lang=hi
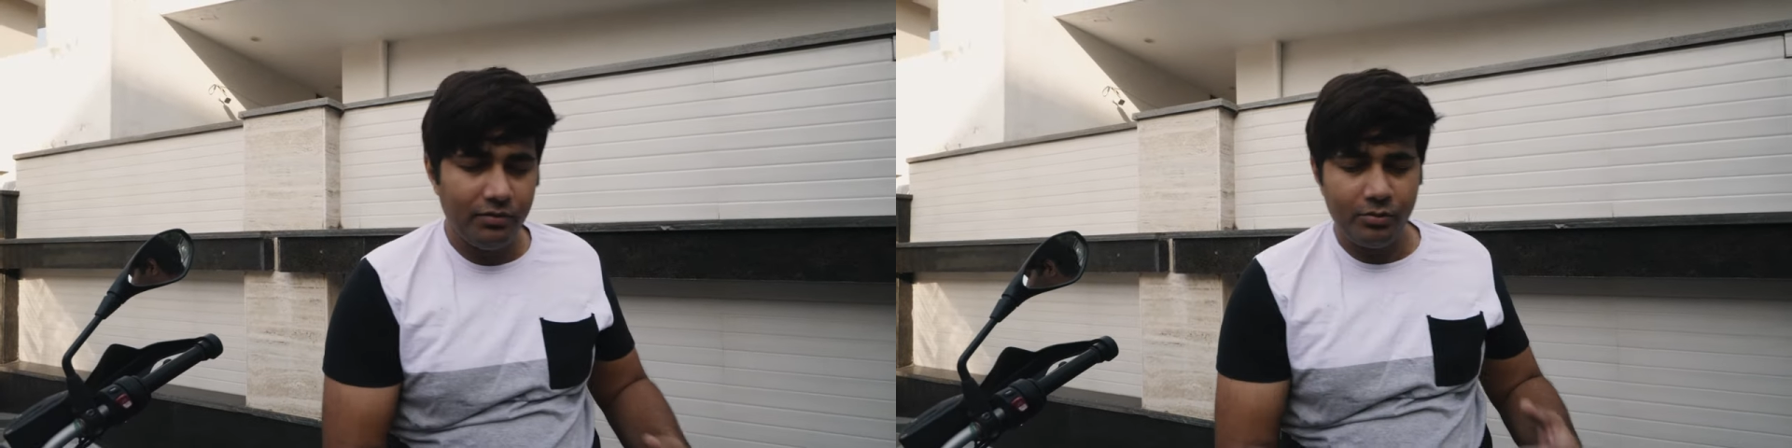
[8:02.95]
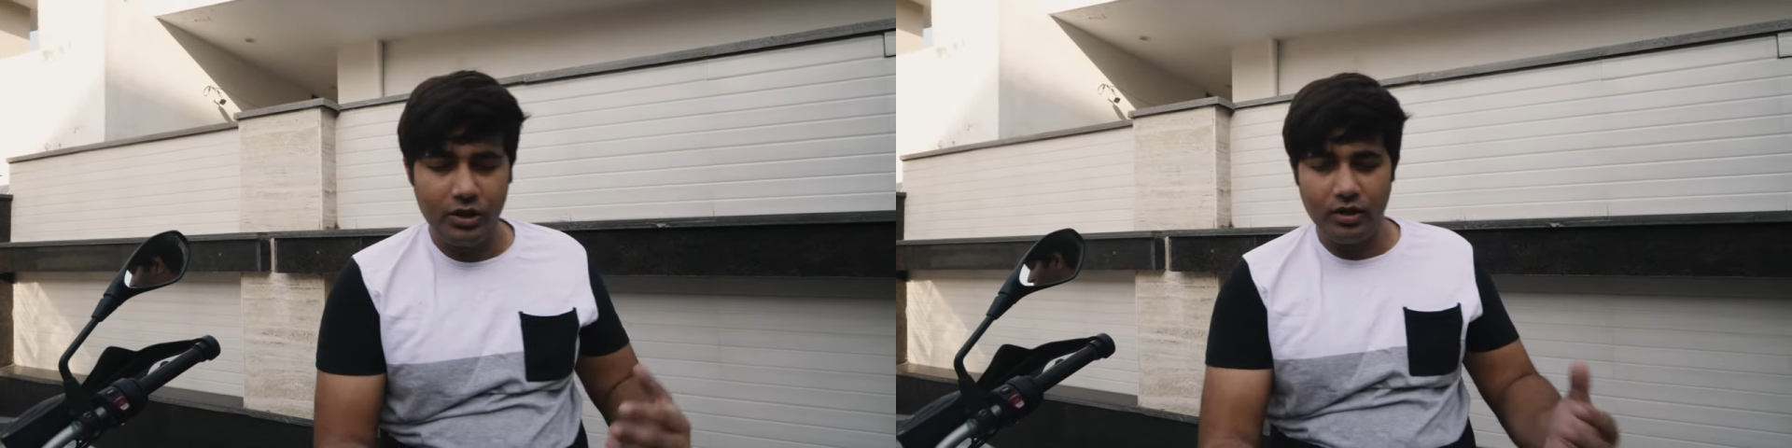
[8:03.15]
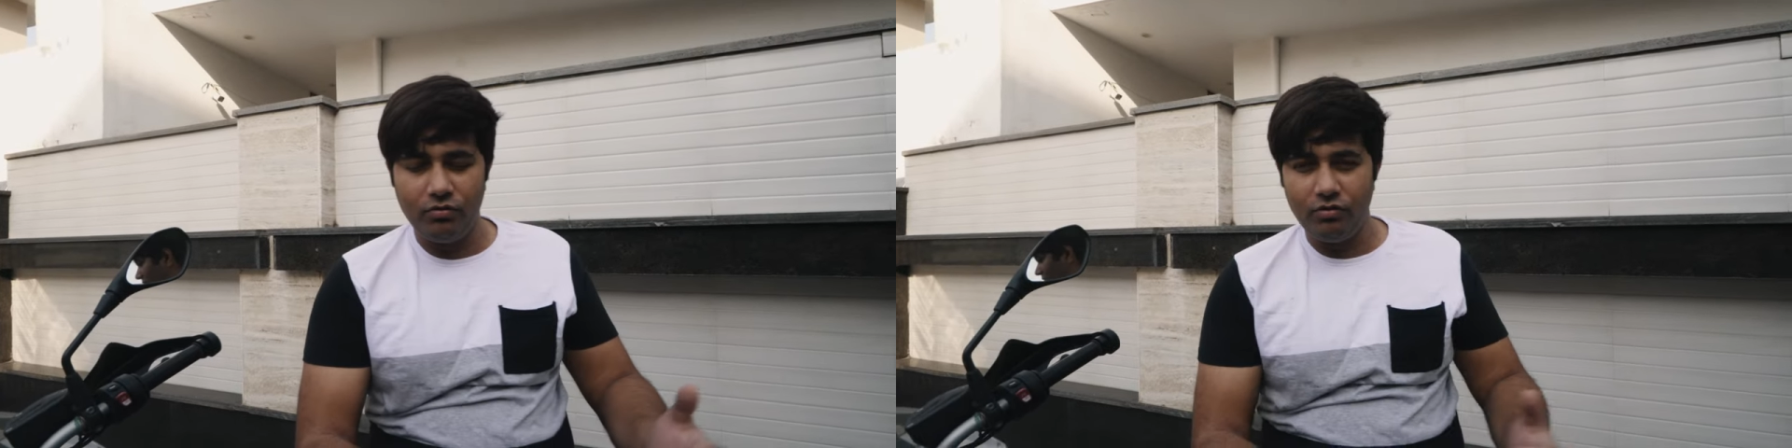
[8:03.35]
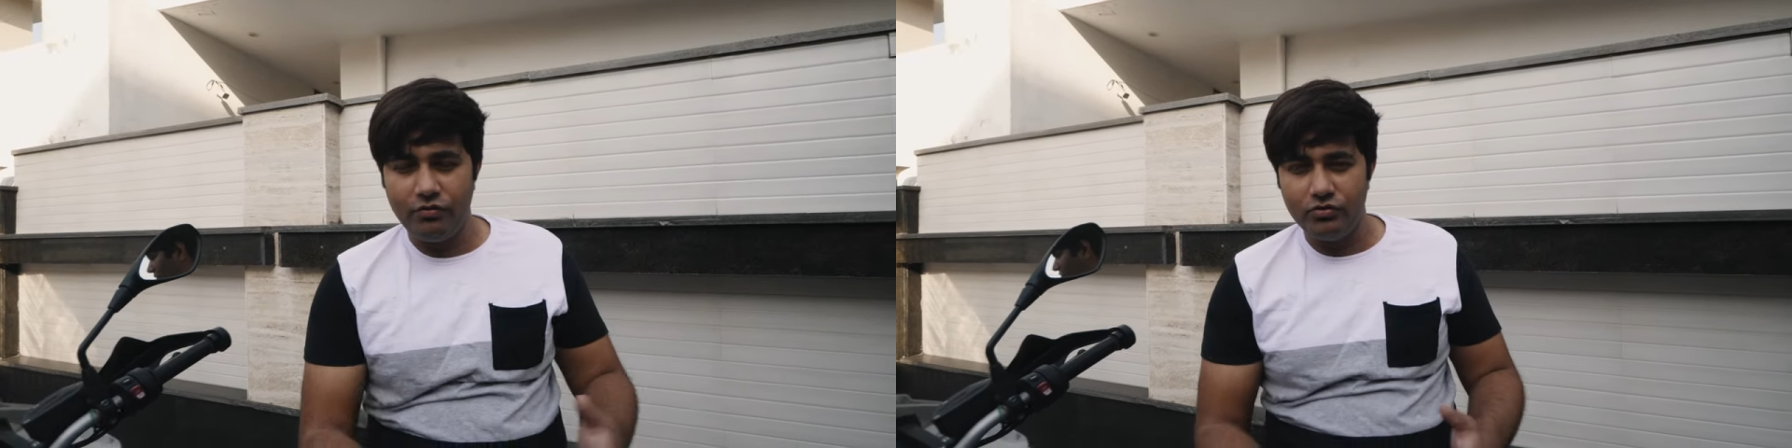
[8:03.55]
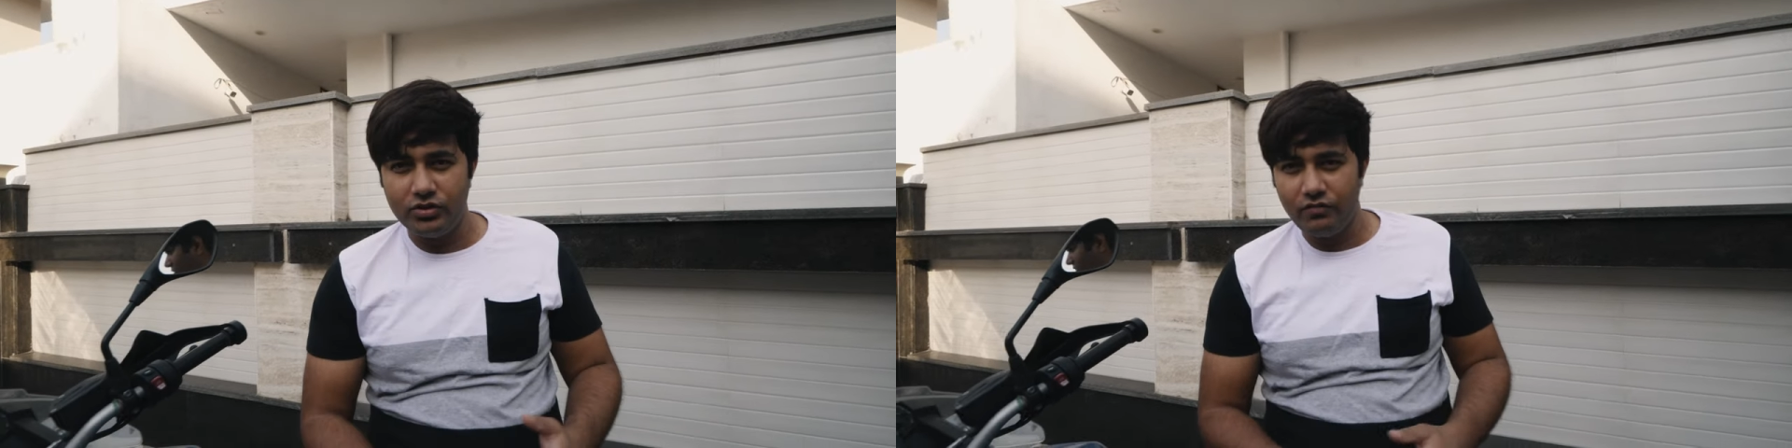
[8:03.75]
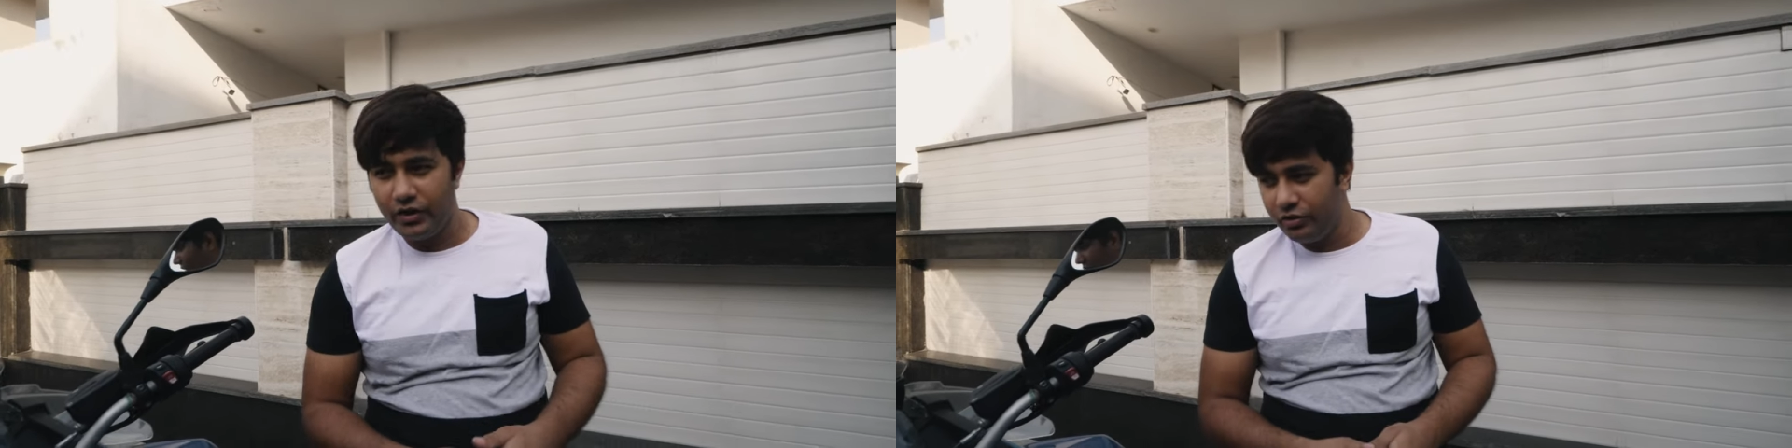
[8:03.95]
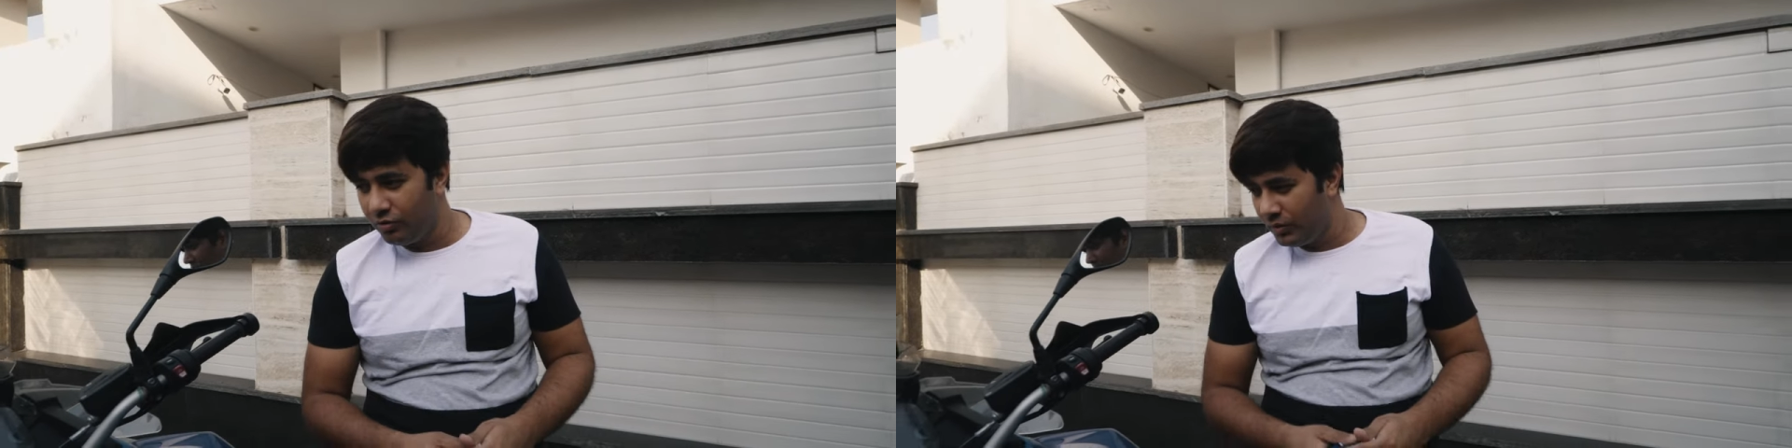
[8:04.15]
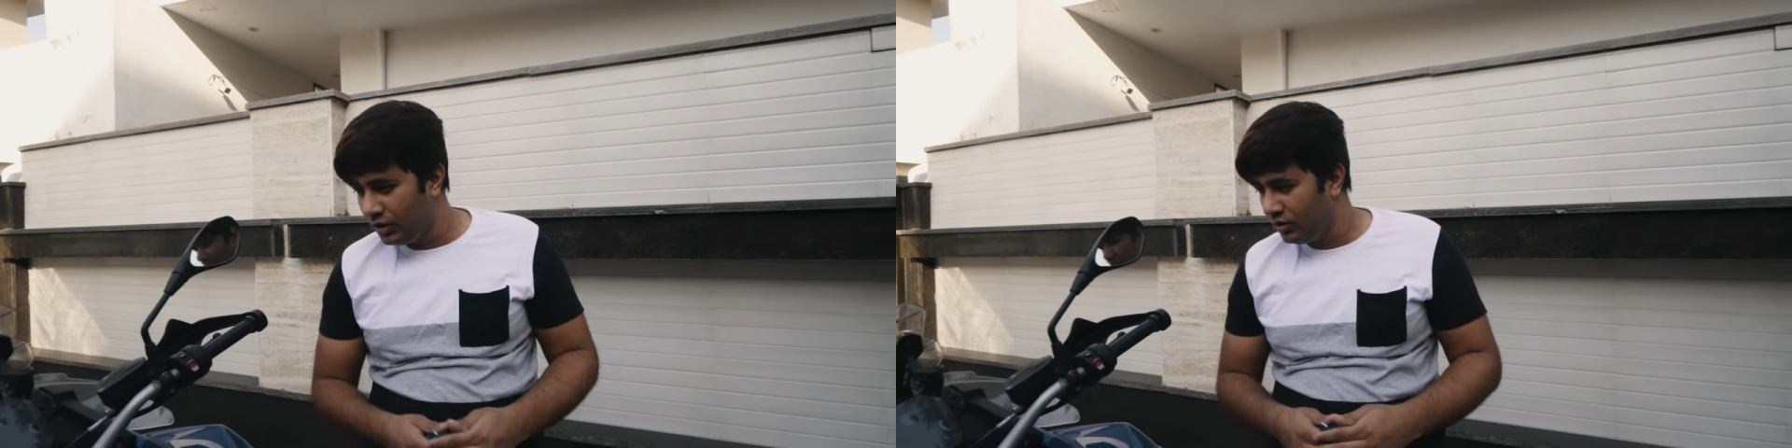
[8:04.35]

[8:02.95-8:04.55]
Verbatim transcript: है दिखाऊंगा फ्यूचर वीडियो में